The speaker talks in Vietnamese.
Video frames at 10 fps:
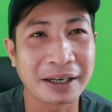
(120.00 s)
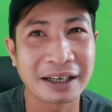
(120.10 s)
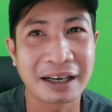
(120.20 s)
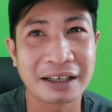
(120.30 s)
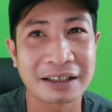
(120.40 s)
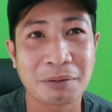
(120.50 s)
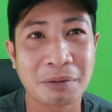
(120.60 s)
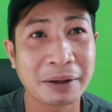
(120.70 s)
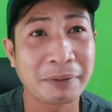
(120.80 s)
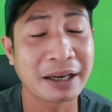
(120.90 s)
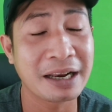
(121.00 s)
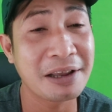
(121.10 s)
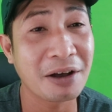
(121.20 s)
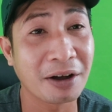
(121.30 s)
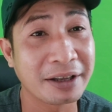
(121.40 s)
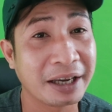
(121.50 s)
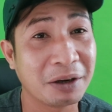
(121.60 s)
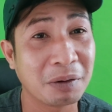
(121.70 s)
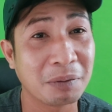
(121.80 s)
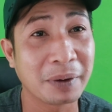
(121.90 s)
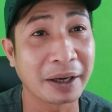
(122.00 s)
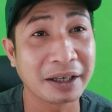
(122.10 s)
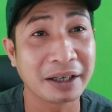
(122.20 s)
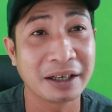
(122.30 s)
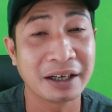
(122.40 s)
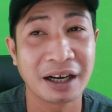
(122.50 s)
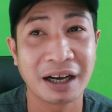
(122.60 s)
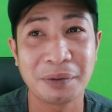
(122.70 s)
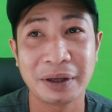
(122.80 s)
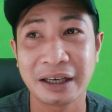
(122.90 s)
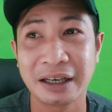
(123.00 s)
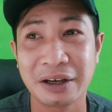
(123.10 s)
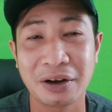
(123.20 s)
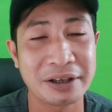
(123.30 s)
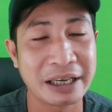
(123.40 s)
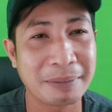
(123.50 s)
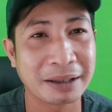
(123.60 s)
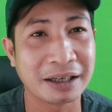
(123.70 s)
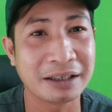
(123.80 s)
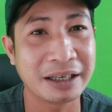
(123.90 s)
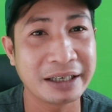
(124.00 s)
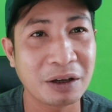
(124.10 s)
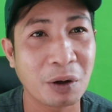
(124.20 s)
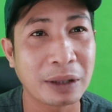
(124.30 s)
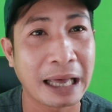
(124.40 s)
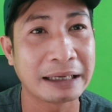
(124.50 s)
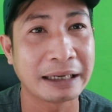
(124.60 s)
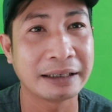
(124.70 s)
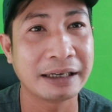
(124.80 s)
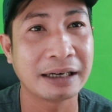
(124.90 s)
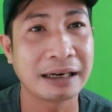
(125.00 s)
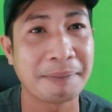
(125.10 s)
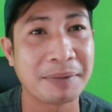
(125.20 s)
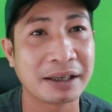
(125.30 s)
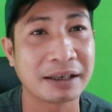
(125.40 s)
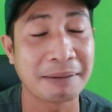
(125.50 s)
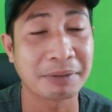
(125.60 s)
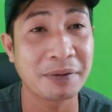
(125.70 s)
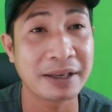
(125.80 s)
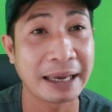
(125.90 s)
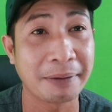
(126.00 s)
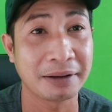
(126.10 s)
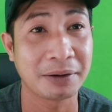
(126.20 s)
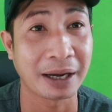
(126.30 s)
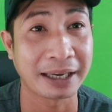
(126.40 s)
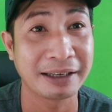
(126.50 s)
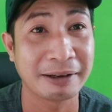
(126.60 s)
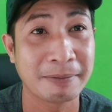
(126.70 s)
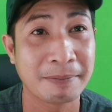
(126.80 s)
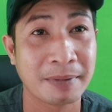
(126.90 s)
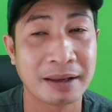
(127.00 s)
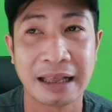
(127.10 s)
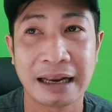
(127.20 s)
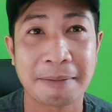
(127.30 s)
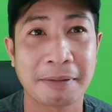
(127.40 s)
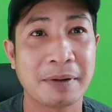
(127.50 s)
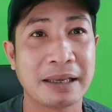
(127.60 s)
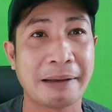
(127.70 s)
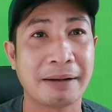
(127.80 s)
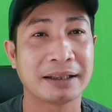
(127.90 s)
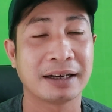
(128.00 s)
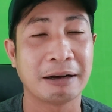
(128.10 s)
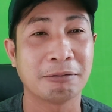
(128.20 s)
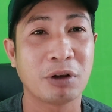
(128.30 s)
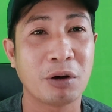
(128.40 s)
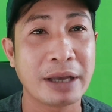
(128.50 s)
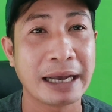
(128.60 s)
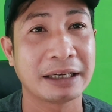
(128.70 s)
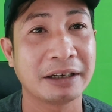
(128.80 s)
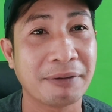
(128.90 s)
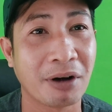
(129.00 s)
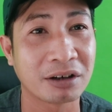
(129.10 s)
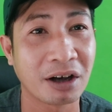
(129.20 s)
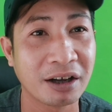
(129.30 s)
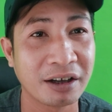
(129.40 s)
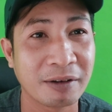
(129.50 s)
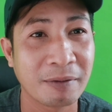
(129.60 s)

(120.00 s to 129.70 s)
quý vị? Đó, không biết vì cái lý do gì đúng không quý vị? À, vì cái lý do gì mà tự nhiên cái cô ta này đi lên làm làm cái video là như vậy, là làm cái video là tự động tố giác những cái bọn đó,